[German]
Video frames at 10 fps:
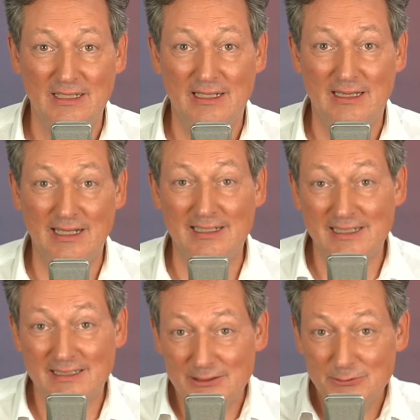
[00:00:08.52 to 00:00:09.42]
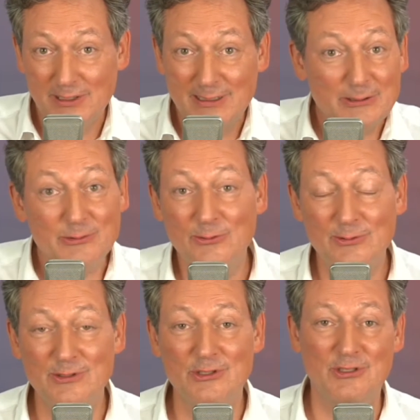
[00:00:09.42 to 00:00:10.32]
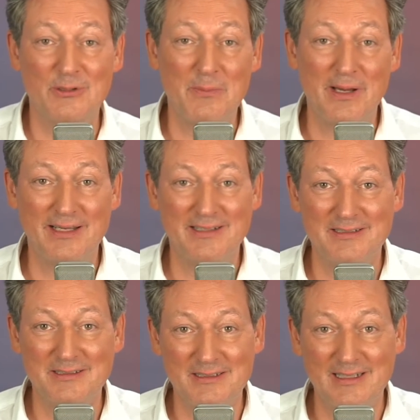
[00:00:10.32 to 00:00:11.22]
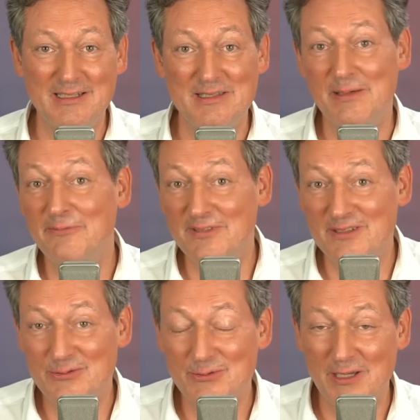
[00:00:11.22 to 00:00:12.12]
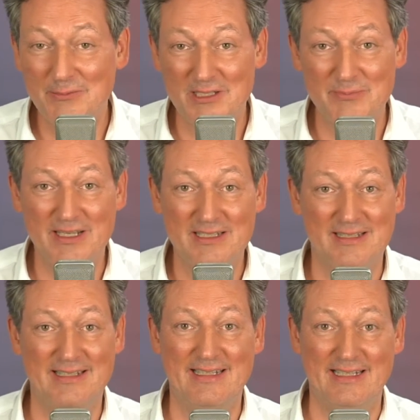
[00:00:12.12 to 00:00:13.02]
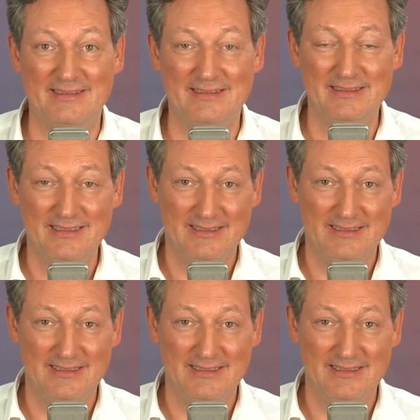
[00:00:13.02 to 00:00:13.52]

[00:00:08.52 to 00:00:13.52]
Leider kann ich nur elektronisch meinen kleinen Senf dazugeben, das mache ich sehr gerne,